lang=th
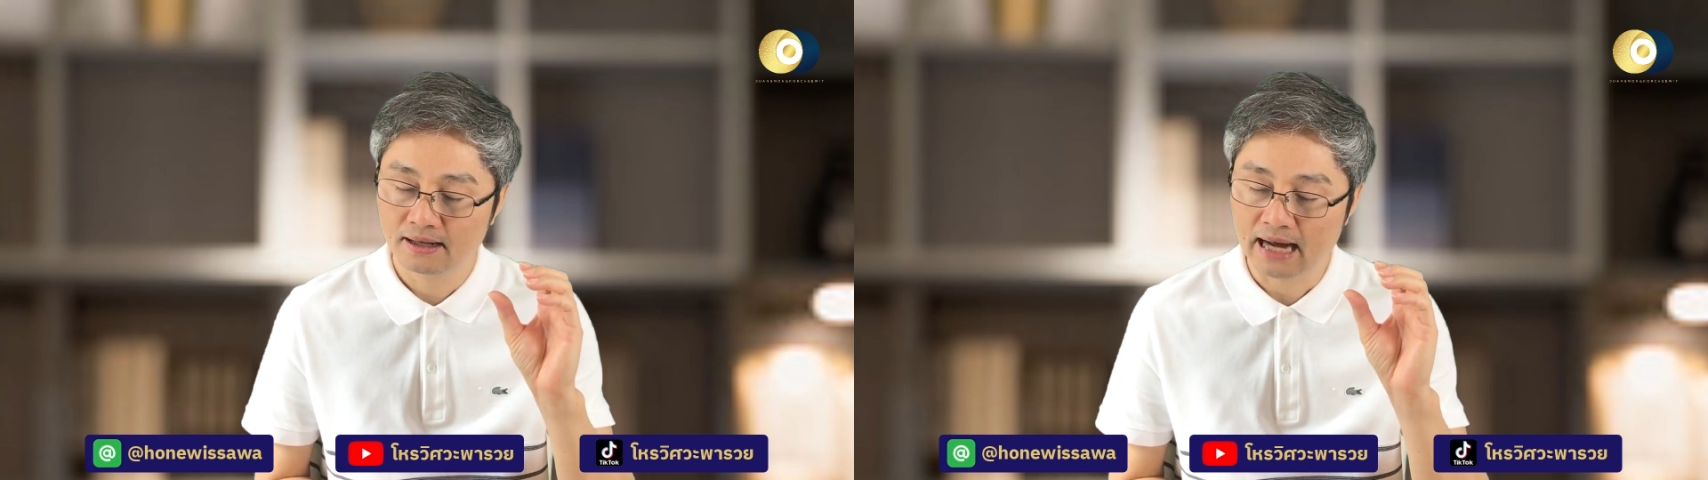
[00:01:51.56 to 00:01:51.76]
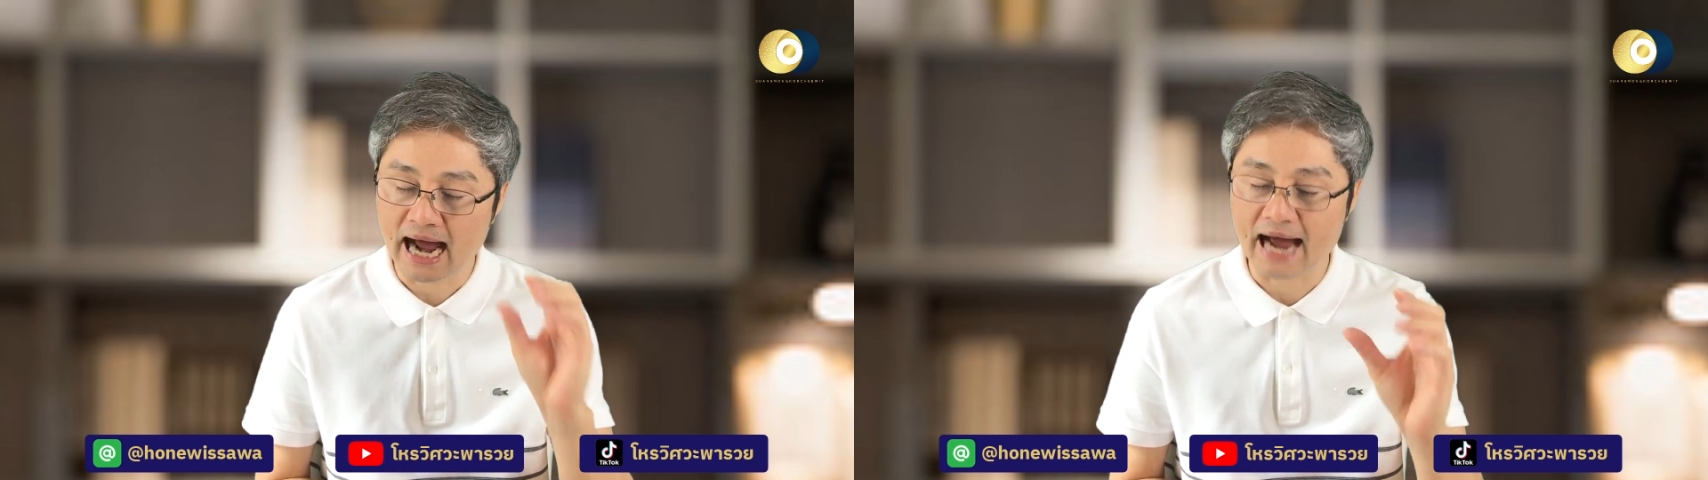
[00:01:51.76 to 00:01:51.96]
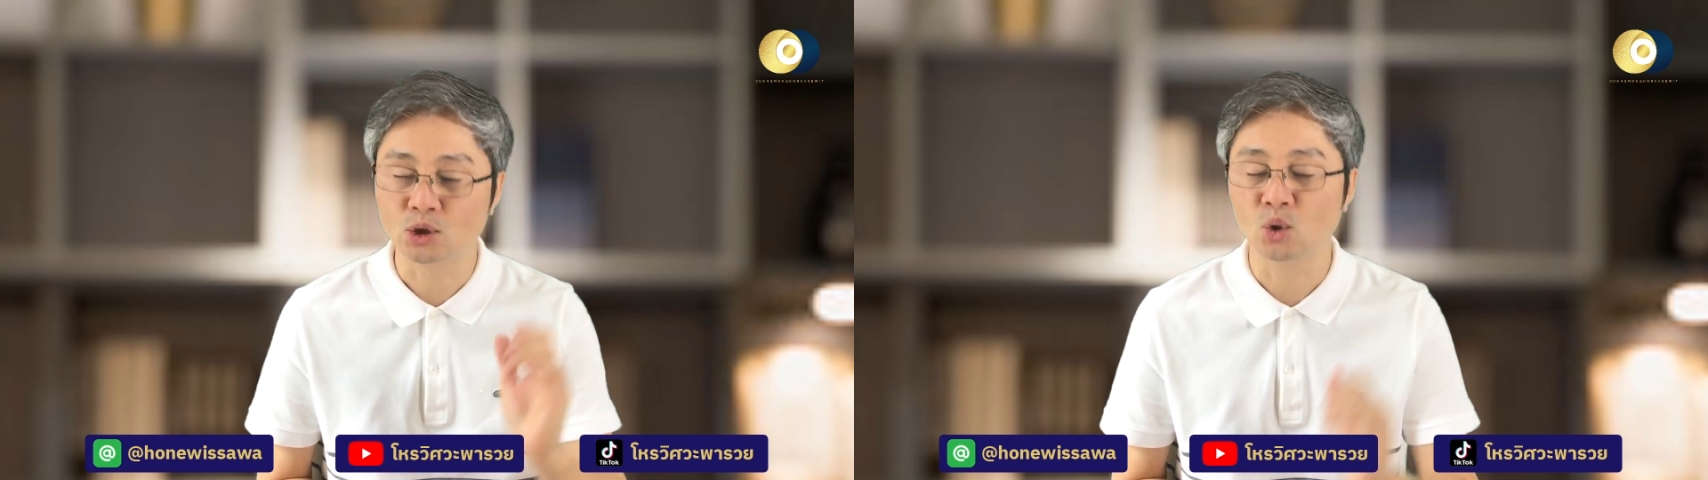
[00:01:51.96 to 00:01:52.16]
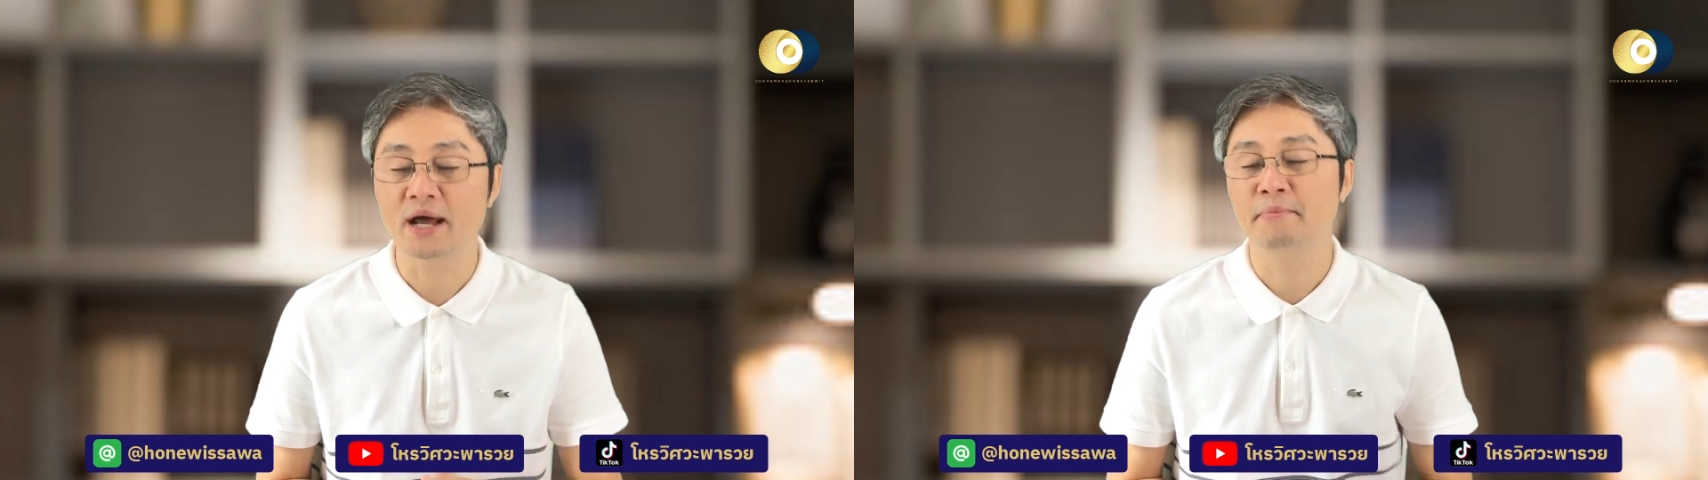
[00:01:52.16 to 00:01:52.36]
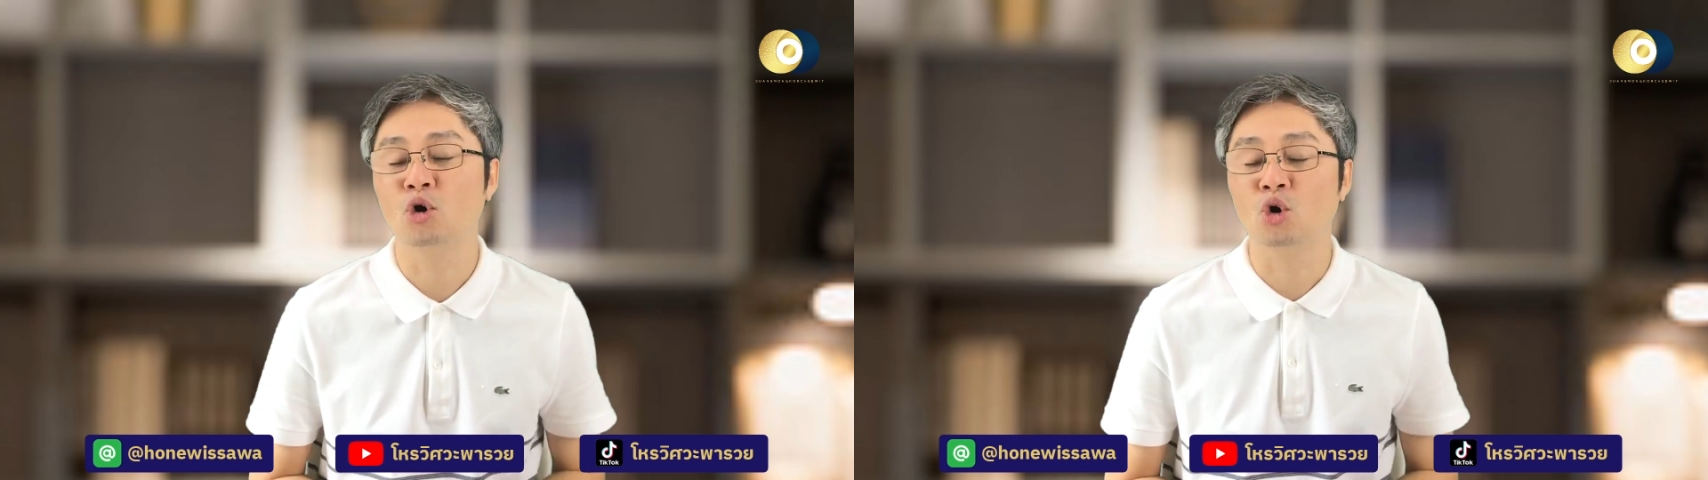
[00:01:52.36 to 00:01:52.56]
หาตัวเลขมงค